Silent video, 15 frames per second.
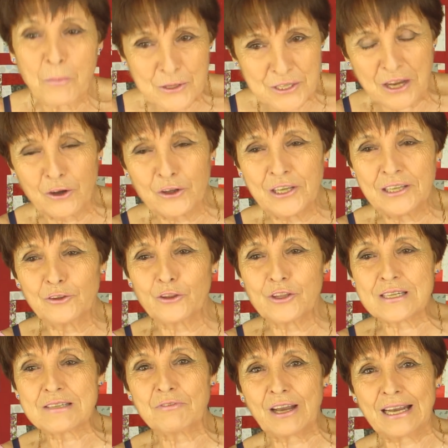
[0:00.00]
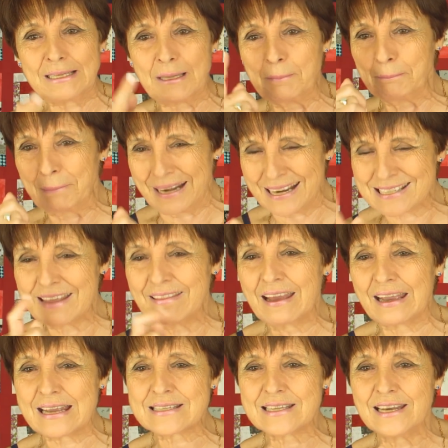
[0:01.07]
Pues oye, entonces, fíjate, para esa idea
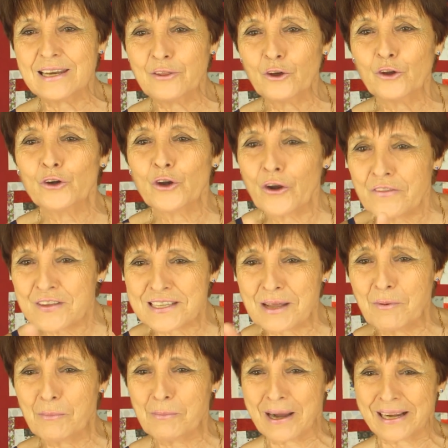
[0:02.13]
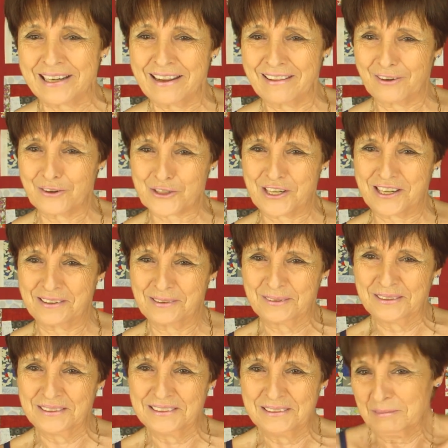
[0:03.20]
que has tenido no necesitamos máquina de coser.
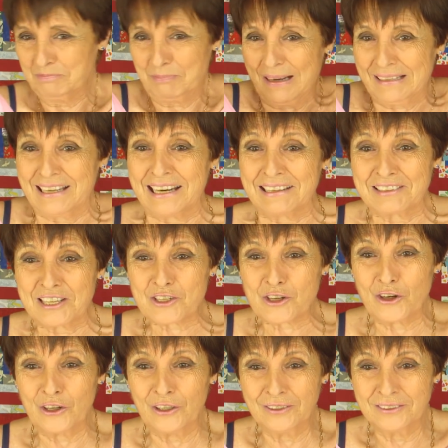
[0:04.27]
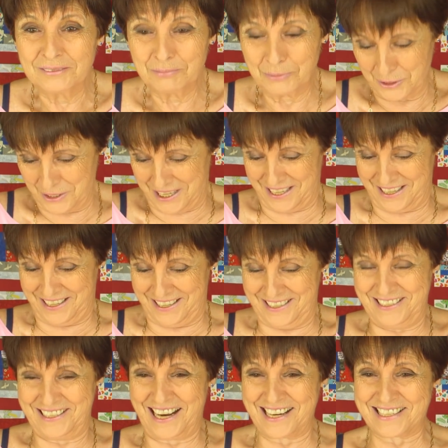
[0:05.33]
Para el delante solo, pues
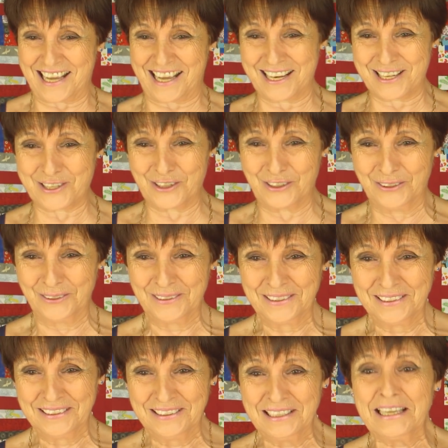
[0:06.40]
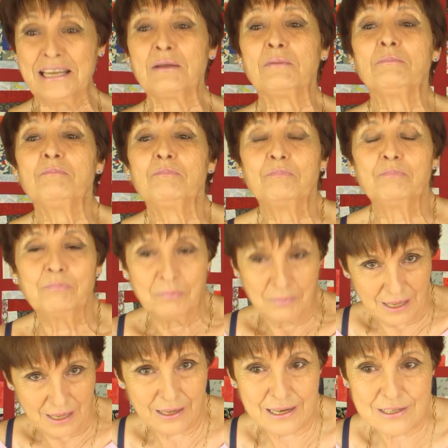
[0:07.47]
ya está hecho. Trampantojos
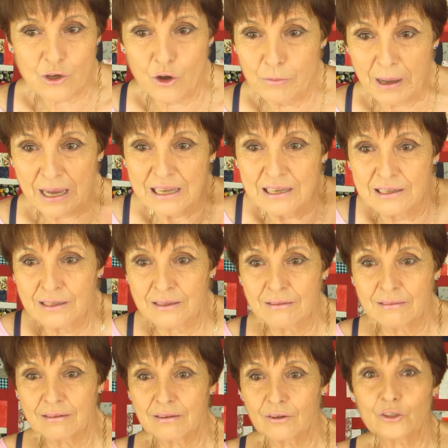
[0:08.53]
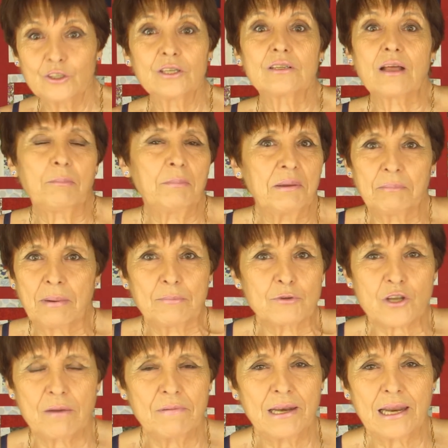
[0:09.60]
que se lo imaginen. Oye,
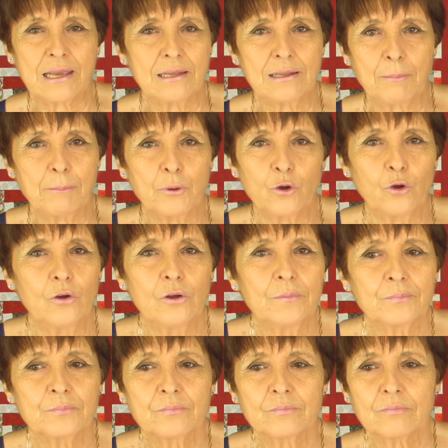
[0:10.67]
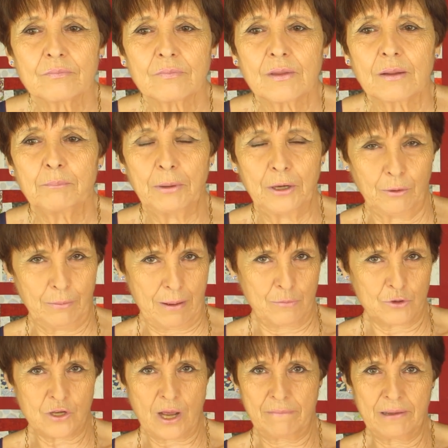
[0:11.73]
vamos a ver, es que tampoco... Que pongan algo ya Pero
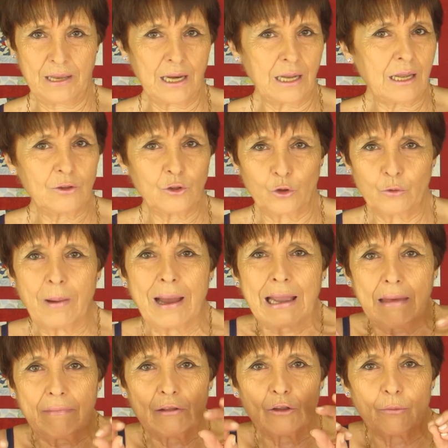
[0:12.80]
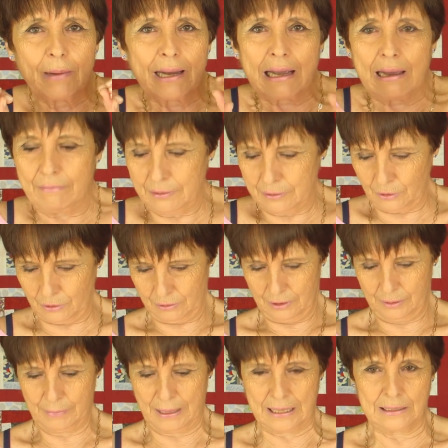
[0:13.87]
vamos a ver, es que todo mascadito, mascadito.
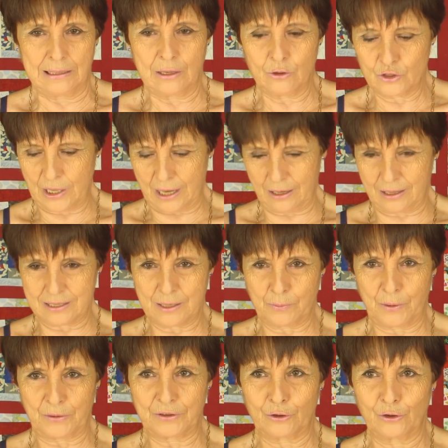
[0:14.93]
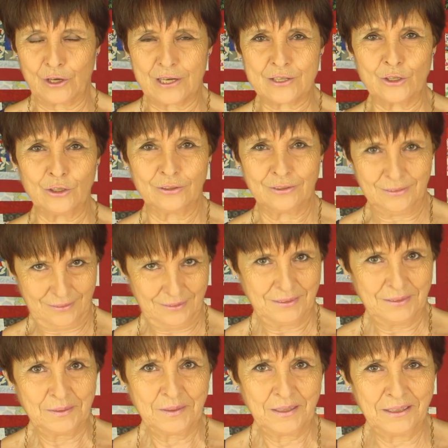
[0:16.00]
Imaginaos ya qué se puede hacer con esto.
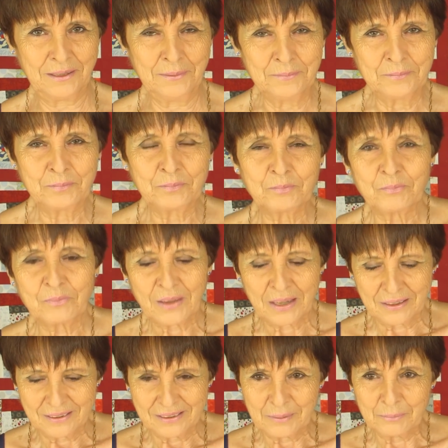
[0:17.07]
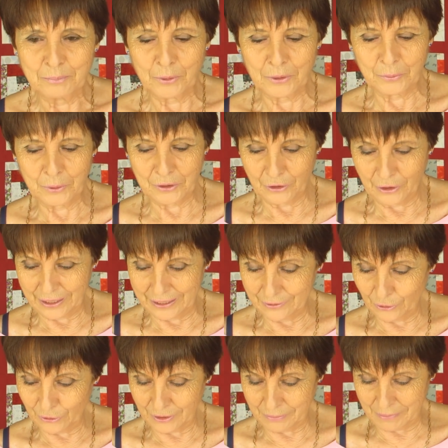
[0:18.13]
¿Eh? Cualquier cosa. Pues bueno,
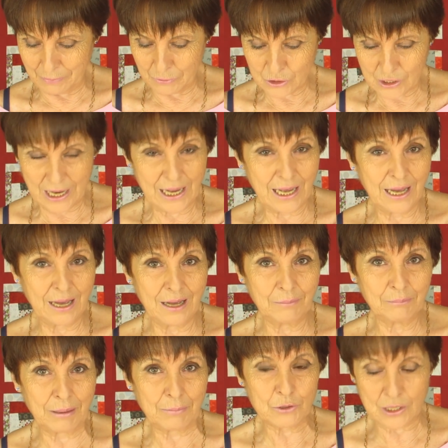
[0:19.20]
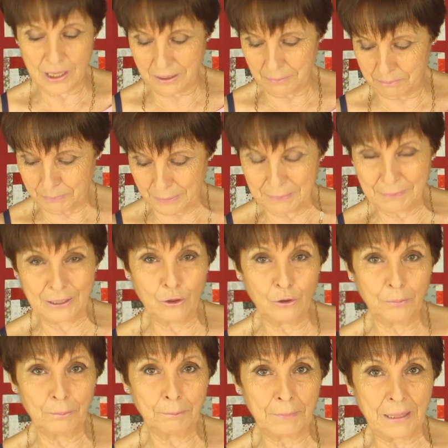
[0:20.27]
entonces vamos a, vamos a
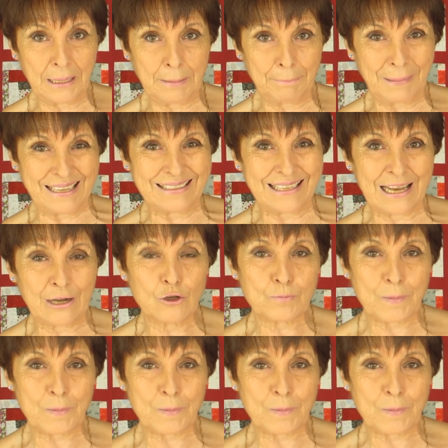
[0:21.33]
primero eh, plantear los